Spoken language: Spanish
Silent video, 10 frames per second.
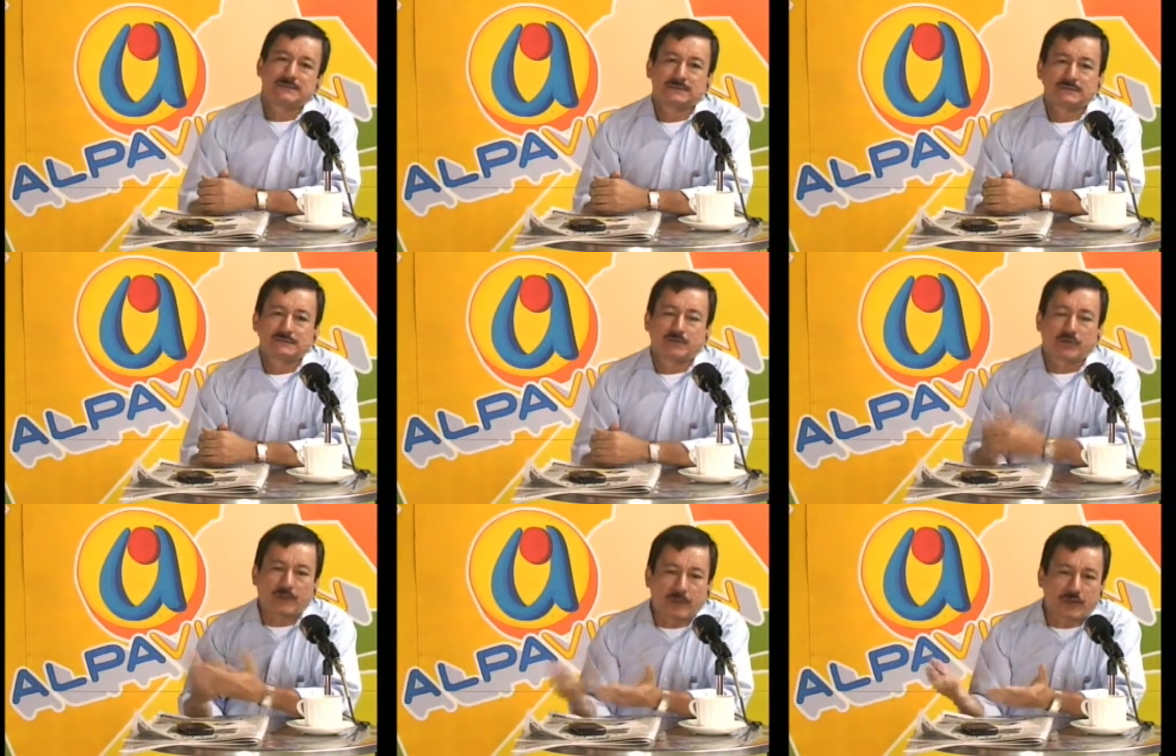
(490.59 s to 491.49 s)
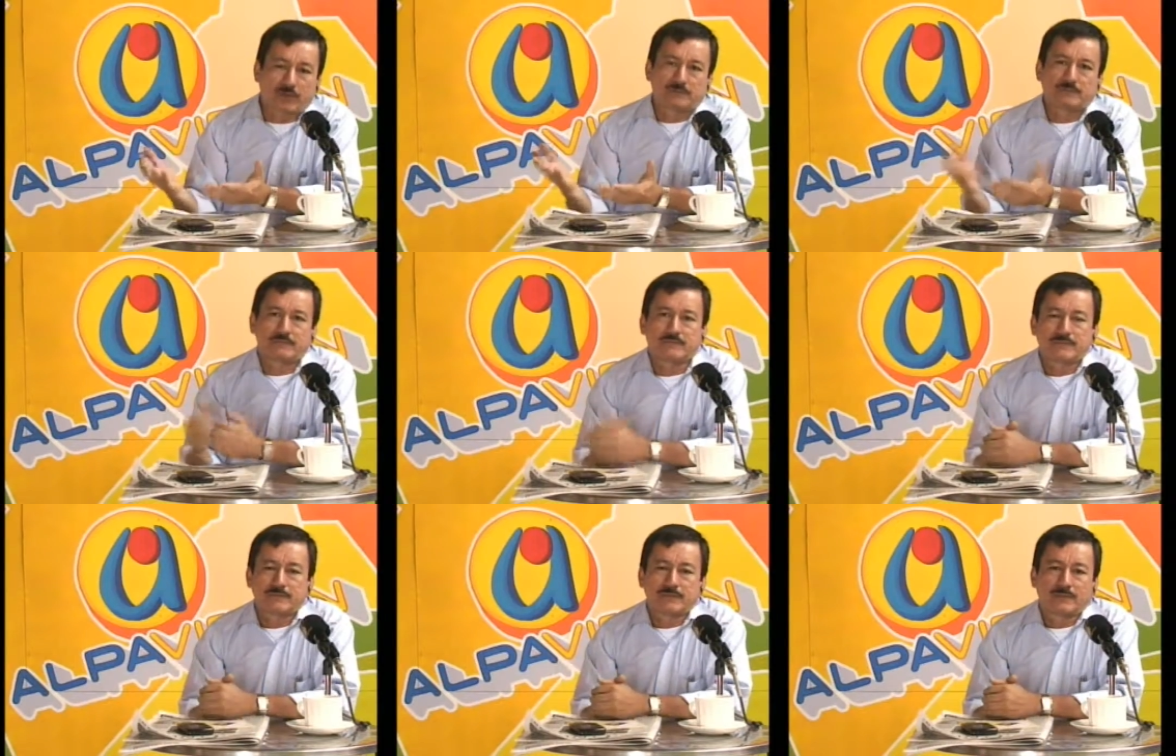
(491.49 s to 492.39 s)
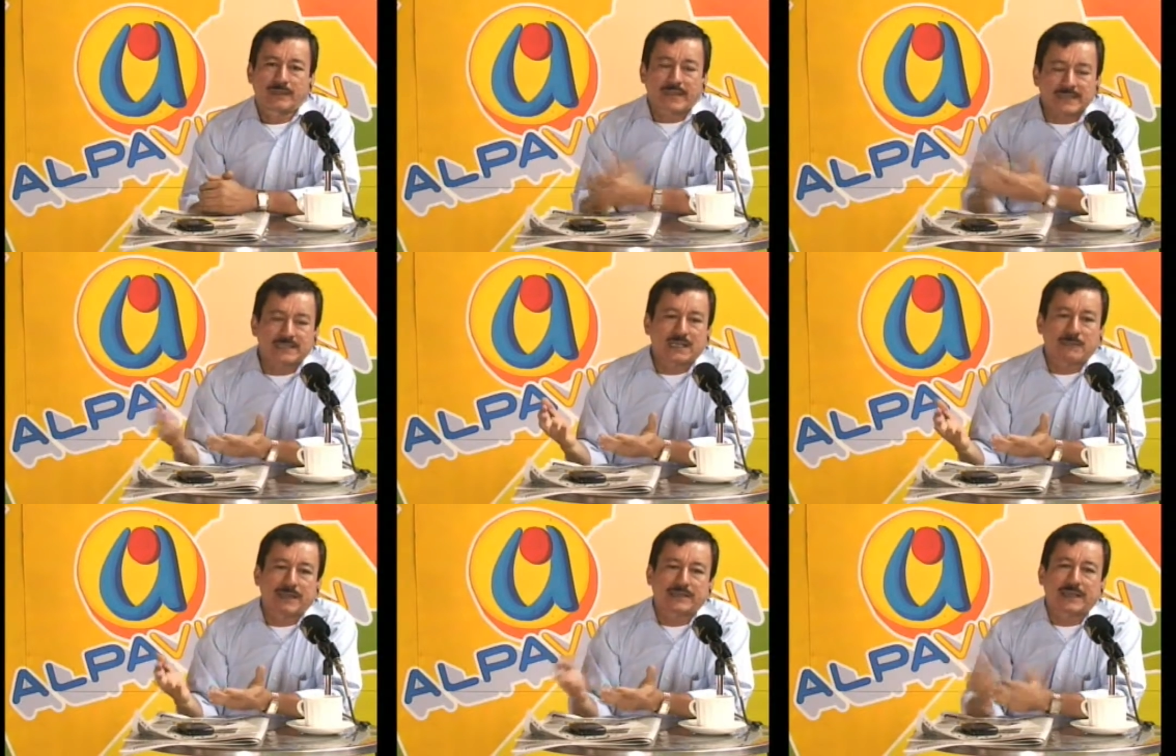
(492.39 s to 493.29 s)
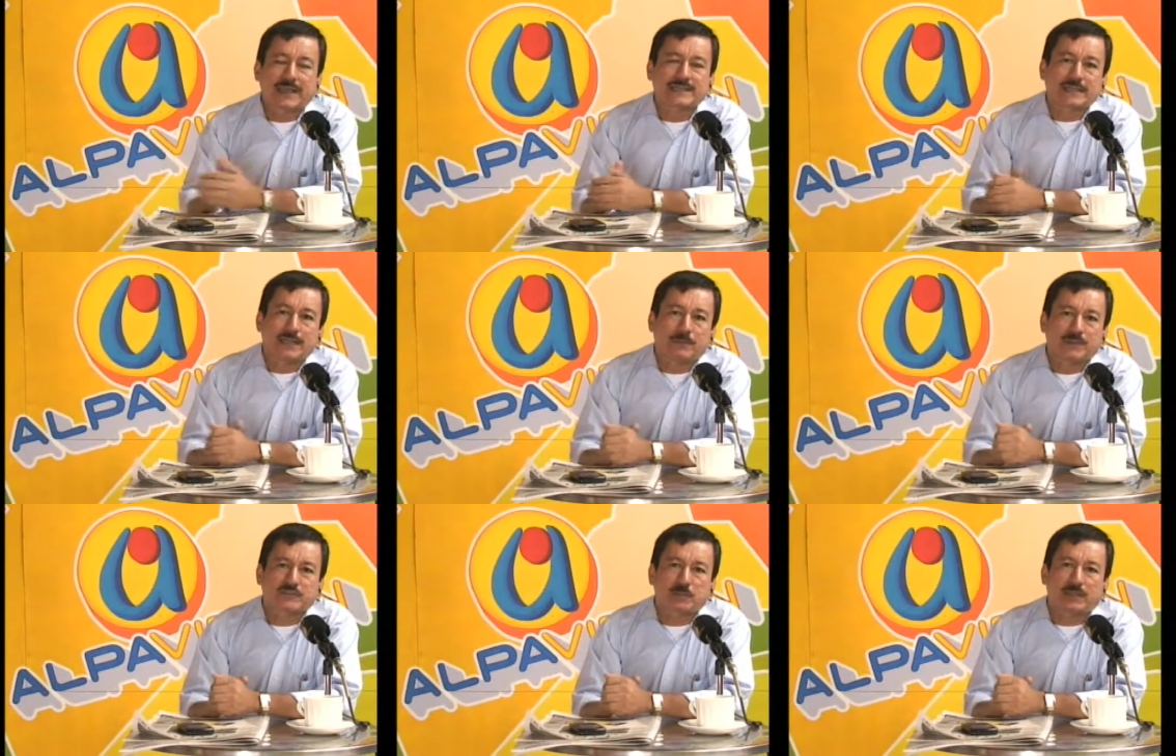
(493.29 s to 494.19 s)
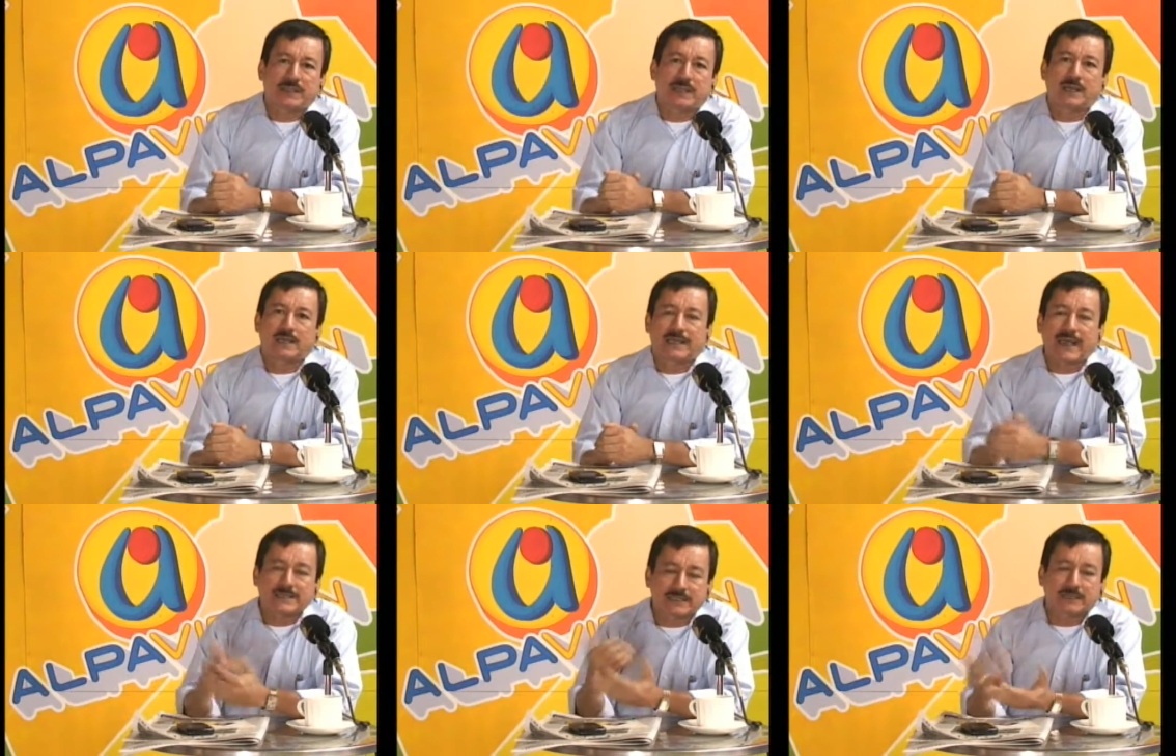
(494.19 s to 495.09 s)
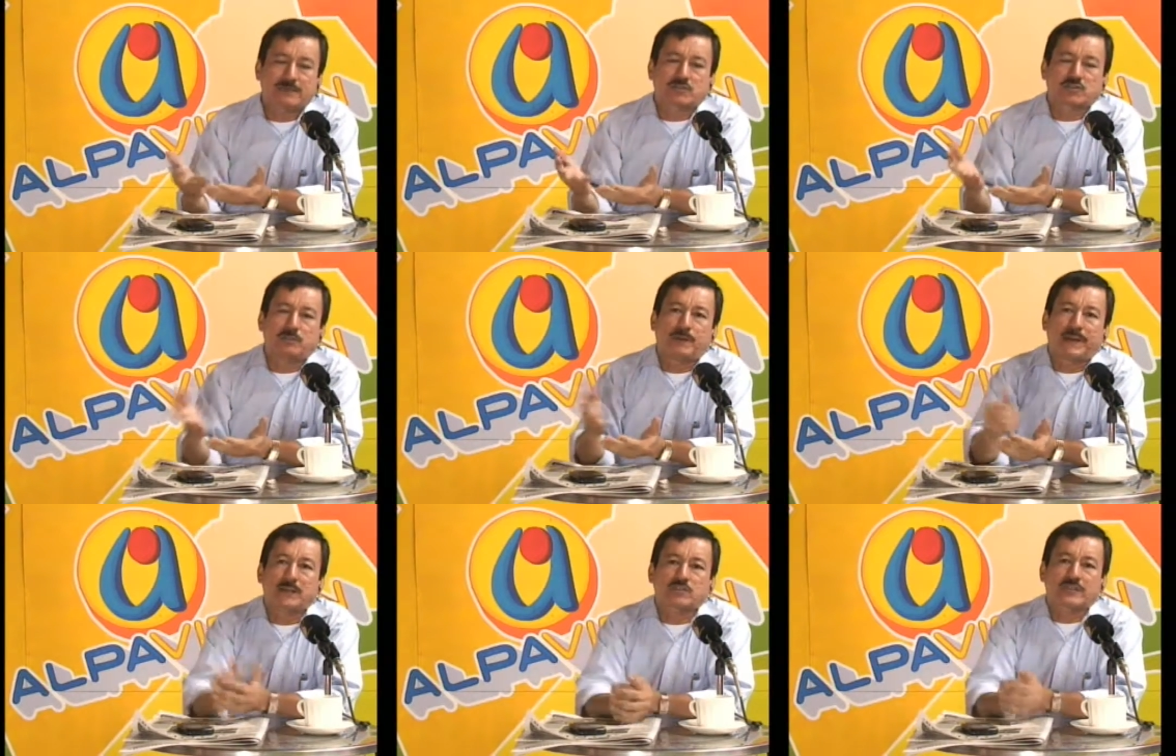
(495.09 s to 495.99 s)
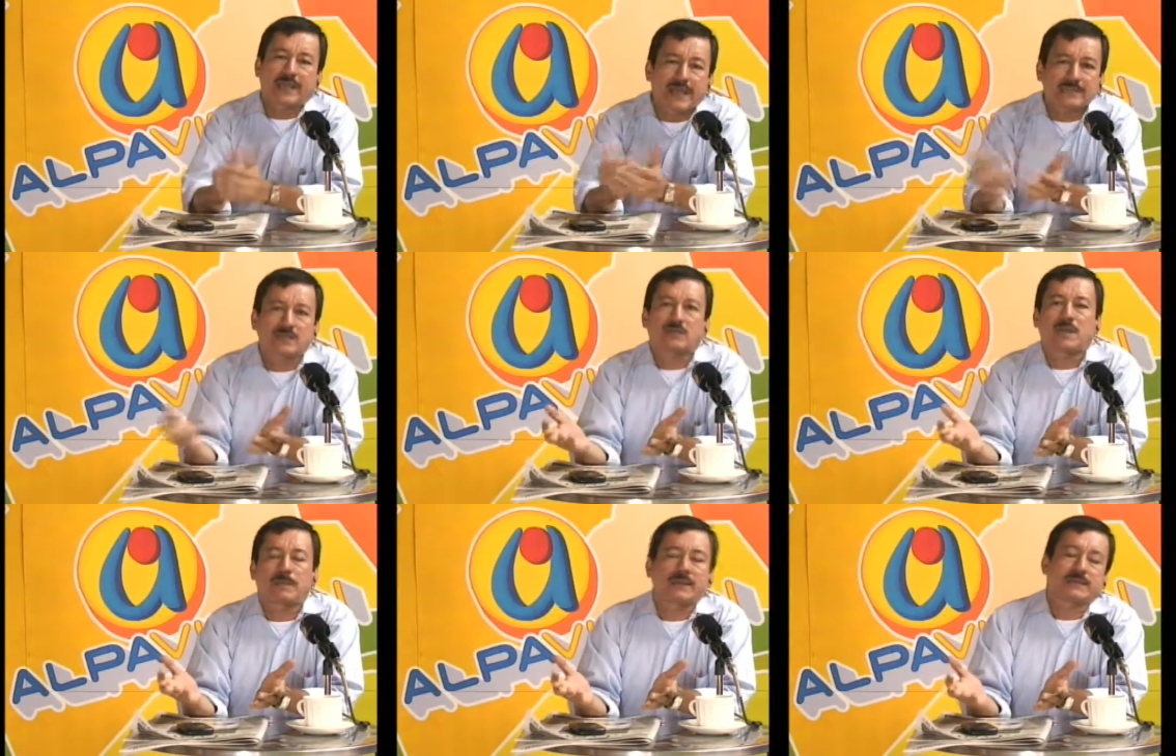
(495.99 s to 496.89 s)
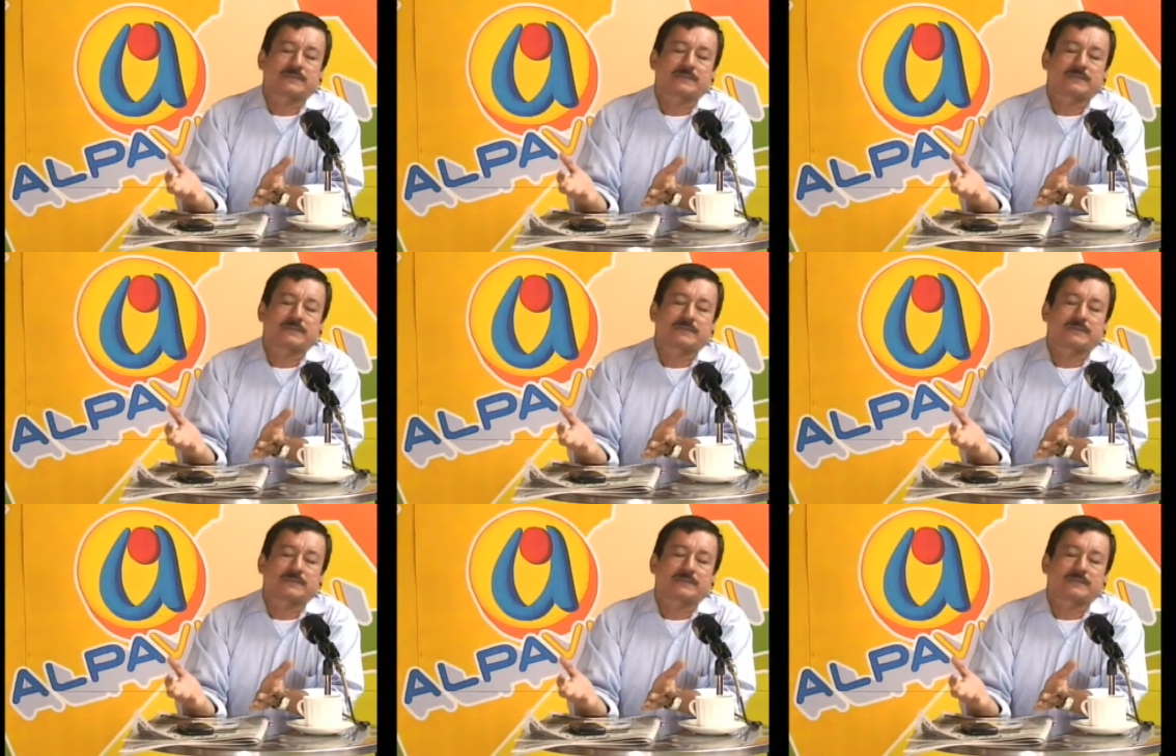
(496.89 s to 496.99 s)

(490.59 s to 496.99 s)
Por favor, ¿qué hacen la plata? ¿Qué hacen el impuesto predial? ¿Qué hacen con los comparendos? ¿Qué hacen con la plata?